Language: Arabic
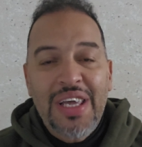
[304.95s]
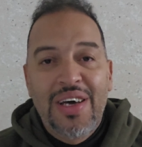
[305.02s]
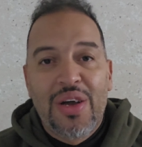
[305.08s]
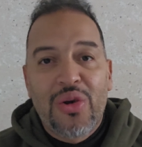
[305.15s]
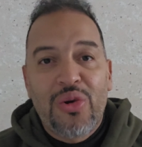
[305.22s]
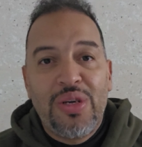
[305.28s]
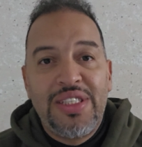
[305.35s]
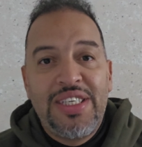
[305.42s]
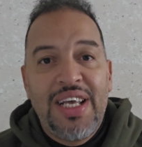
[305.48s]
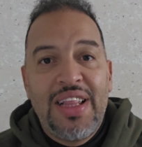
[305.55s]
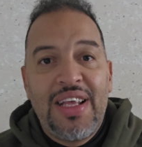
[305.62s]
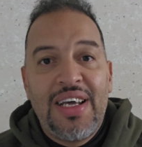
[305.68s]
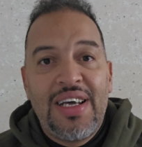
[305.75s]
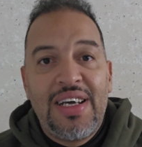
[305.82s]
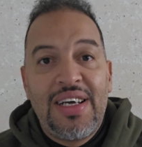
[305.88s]
الروح
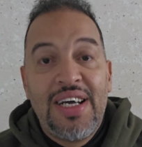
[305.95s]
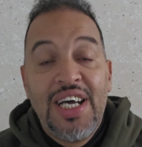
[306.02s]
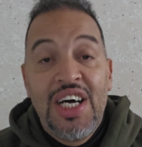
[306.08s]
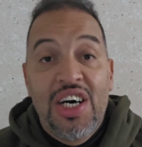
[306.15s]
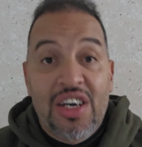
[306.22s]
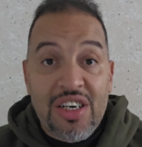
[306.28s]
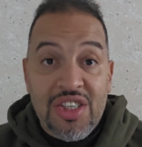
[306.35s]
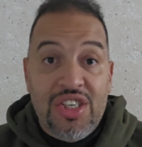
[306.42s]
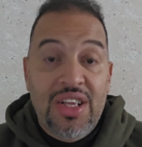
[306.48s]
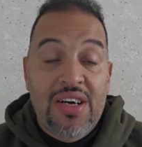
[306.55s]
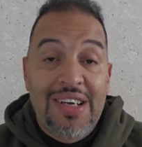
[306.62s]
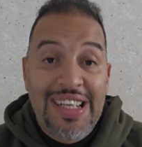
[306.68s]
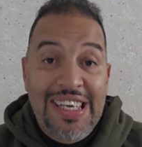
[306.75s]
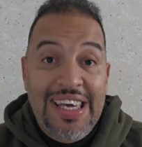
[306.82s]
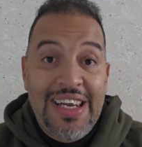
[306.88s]
ديال
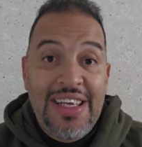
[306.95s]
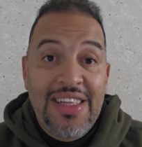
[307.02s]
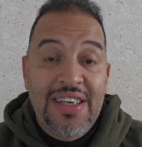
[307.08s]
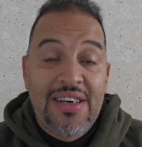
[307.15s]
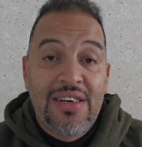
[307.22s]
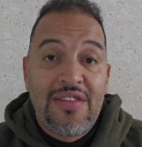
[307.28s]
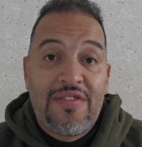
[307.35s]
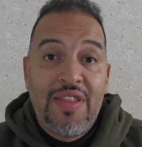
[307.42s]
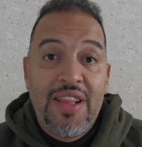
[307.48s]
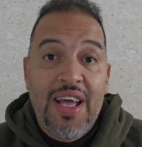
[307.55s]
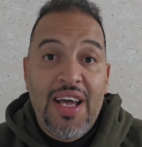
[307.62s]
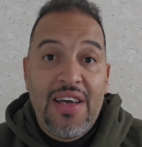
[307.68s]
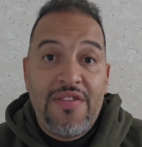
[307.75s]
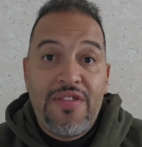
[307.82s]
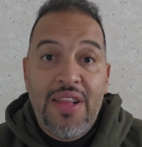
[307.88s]
الرجله الجرينتا
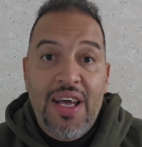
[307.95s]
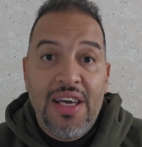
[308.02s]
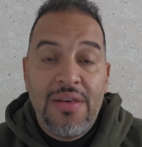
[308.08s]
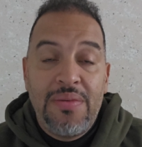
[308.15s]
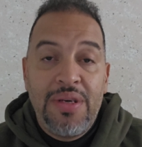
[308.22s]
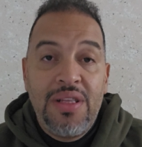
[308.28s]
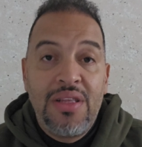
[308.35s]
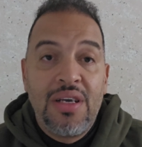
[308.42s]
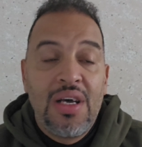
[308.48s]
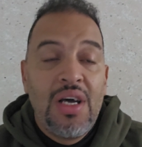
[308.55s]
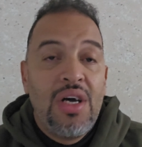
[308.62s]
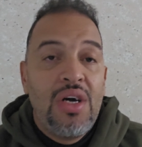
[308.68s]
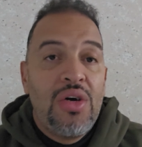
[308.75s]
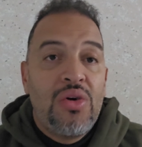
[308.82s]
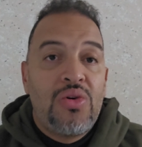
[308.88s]
في اللاعبين
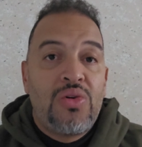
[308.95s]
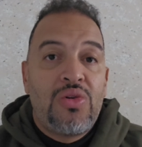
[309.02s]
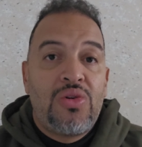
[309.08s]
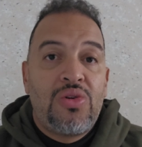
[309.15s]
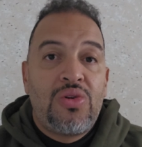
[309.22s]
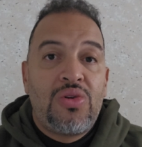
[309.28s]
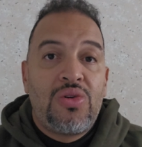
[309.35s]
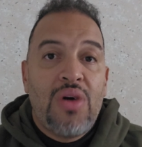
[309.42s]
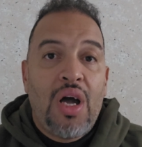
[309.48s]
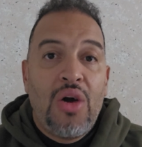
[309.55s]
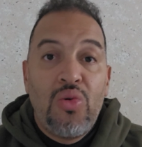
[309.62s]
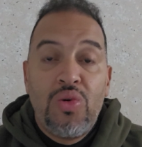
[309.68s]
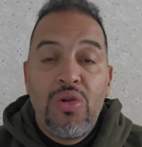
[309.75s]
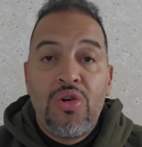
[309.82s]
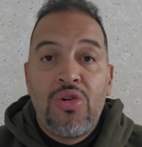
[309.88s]

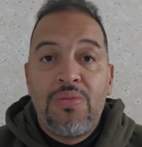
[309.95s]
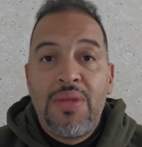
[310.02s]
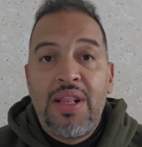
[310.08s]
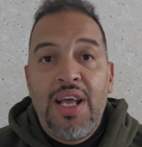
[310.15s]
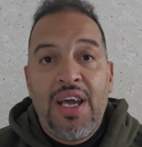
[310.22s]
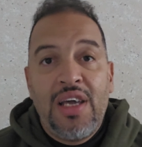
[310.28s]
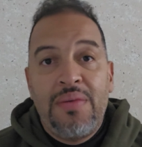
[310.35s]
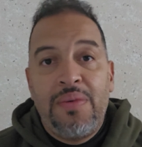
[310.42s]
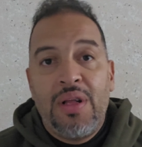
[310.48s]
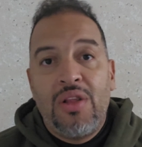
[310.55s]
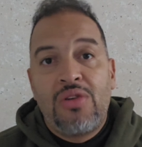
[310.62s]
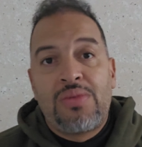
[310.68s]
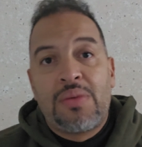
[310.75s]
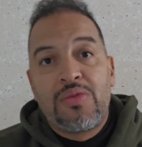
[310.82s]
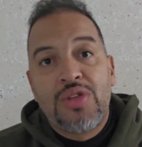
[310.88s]
وحولهم من لاعبين
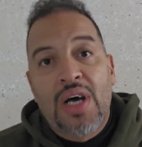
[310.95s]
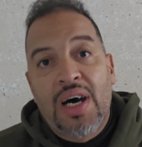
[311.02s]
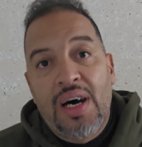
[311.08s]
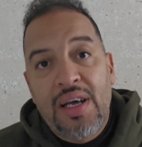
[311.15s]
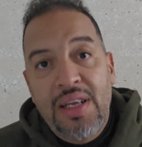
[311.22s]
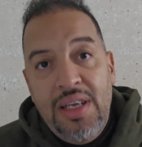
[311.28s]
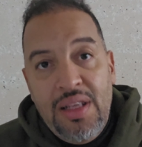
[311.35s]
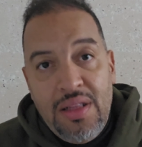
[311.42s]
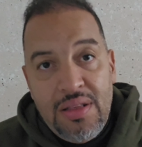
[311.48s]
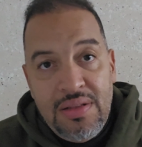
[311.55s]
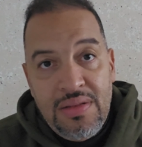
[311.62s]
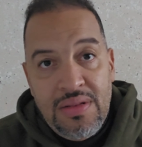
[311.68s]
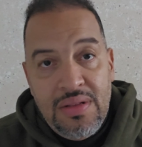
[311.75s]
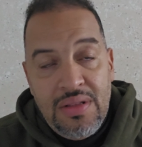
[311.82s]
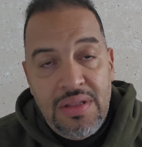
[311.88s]
اللي هما منهارين
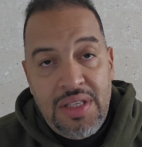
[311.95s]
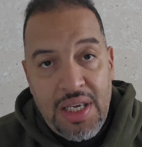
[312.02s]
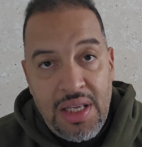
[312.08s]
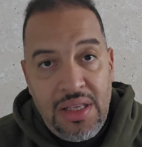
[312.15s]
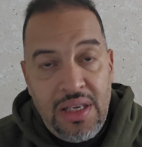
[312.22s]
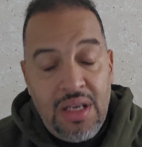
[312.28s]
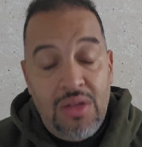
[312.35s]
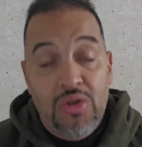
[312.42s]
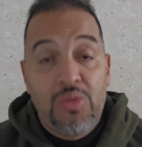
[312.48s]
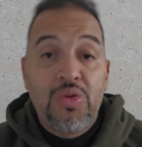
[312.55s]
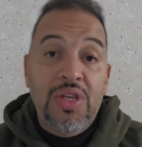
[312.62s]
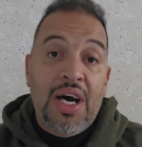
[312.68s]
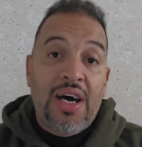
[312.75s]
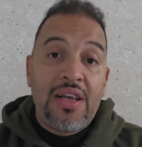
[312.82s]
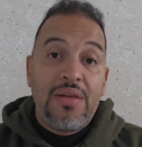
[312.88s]
ذهنيا
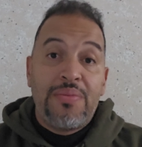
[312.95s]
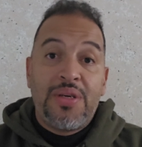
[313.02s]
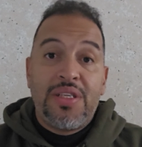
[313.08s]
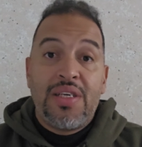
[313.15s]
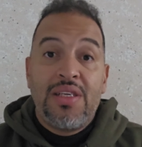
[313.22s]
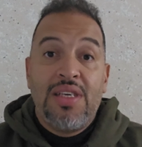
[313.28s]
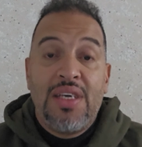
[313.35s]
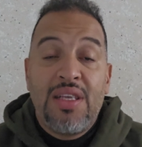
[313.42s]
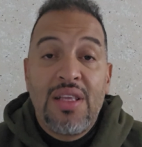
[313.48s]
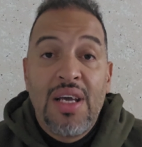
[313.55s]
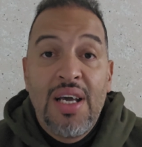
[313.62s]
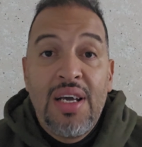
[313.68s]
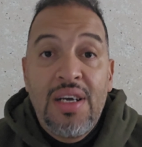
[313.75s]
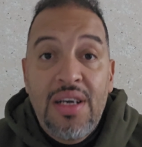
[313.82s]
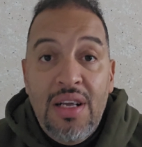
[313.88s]
ومنهارين بدنيا
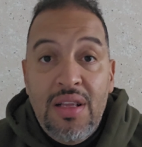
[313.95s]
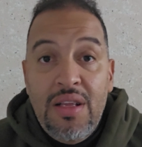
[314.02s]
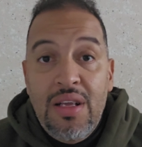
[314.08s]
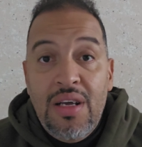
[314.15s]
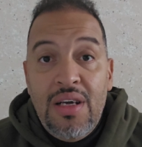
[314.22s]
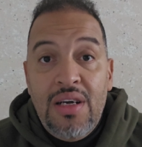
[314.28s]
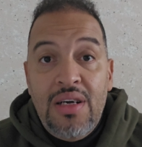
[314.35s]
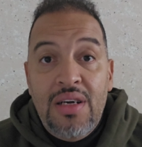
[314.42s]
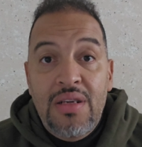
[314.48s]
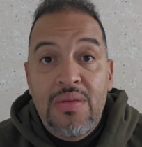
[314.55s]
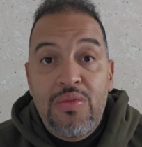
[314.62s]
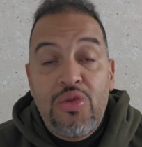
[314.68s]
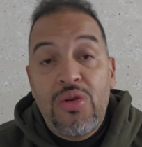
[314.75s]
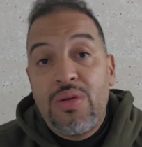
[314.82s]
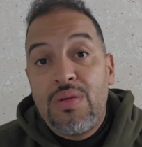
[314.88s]

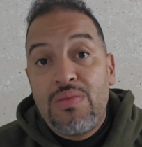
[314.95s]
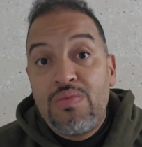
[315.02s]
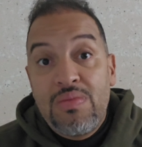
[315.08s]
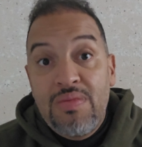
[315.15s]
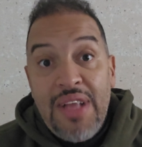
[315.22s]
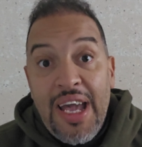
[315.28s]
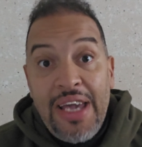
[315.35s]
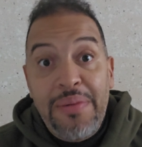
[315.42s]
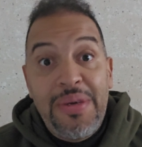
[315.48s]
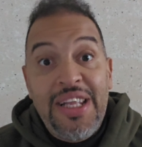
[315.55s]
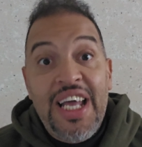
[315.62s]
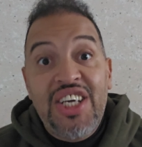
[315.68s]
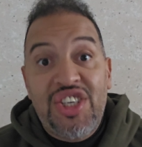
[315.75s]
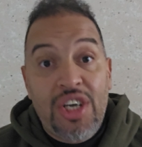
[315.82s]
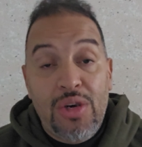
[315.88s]

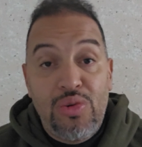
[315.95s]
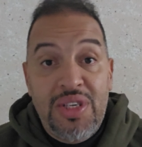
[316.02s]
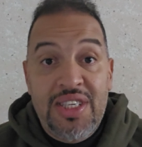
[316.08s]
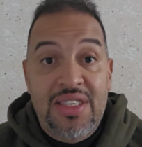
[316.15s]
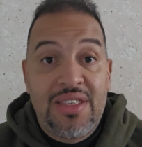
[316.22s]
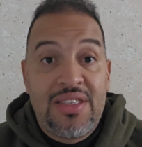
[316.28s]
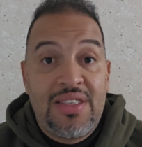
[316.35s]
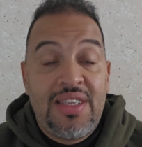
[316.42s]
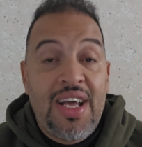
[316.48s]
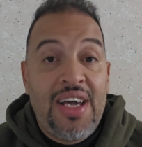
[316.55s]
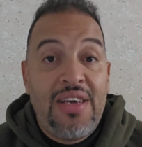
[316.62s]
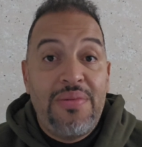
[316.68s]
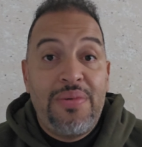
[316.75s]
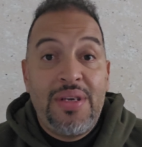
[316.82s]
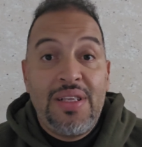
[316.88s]
اللاعبين اشاوس
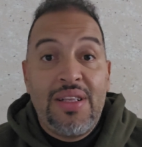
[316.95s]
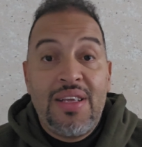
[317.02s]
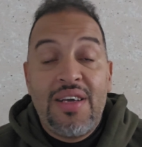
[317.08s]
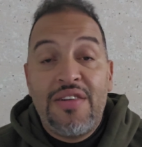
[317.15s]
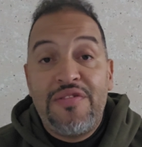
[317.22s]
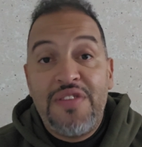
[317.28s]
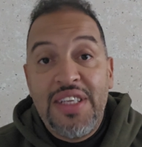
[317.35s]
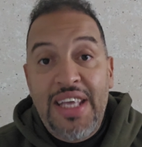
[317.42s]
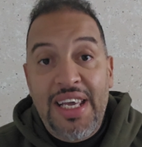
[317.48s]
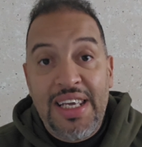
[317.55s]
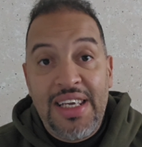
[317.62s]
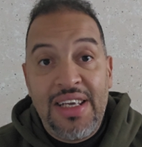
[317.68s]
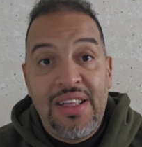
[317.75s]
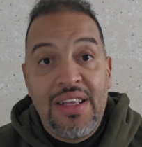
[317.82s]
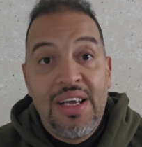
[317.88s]
لاعبين
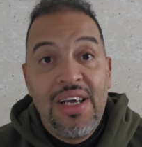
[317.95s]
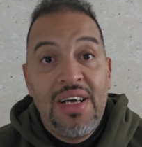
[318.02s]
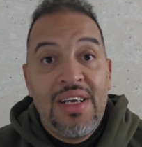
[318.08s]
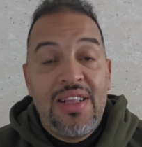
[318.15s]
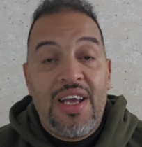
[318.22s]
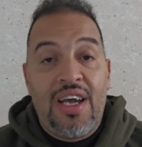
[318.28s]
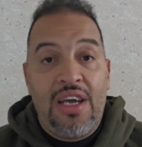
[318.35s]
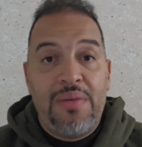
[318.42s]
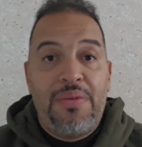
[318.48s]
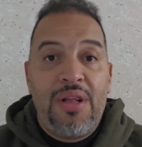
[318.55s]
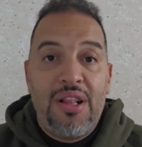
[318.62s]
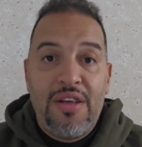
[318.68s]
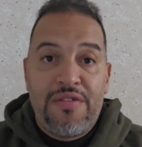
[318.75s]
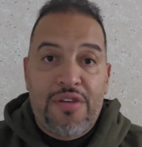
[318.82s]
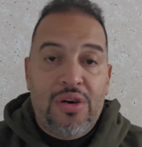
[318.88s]
فدائيين
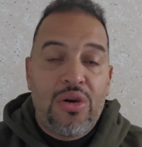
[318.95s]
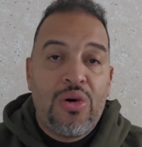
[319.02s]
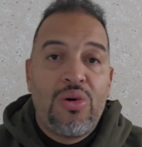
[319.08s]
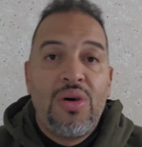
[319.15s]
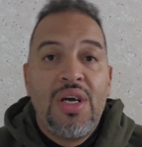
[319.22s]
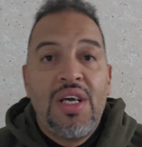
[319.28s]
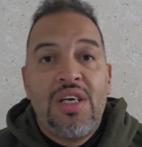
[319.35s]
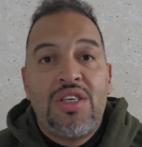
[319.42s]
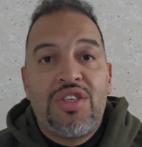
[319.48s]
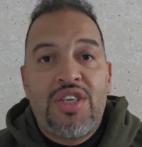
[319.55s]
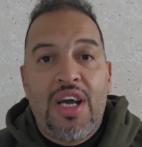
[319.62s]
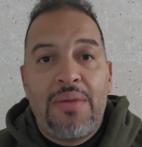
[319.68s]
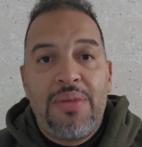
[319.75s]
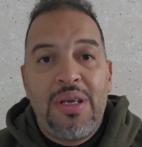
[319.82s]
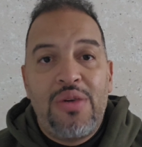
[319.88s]
لاعبين اللي فرحوا
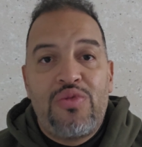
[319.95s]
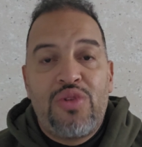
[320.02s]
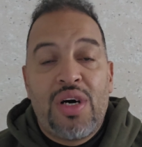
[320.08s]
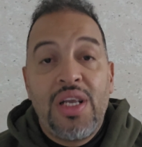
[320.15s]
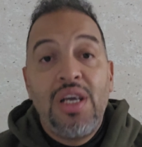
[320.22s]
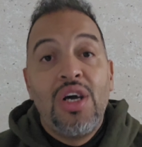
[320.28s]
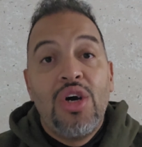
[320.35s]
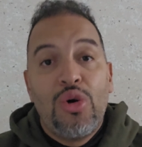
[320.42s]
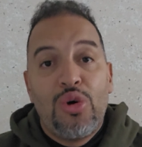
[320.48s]
الشعب الايفواري